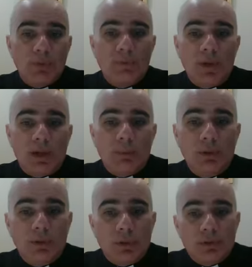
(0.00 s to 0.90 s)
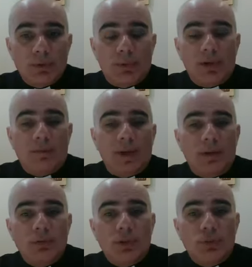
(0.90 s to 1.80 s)
wiek, moi drodzy,
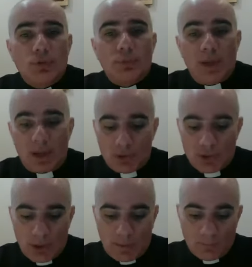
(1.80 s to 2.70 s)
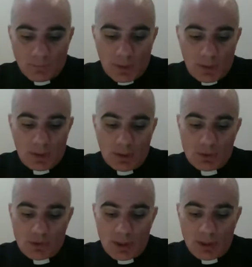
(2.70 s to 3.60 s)
pojawiają się już pierwsze e,
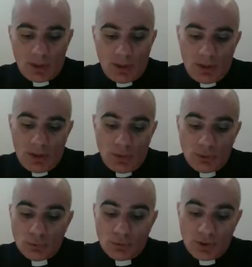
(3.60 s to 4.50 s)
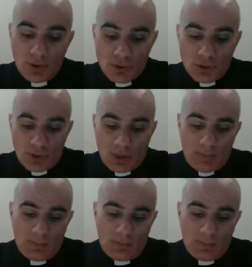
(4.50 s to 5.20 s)
księgi liturgiczne,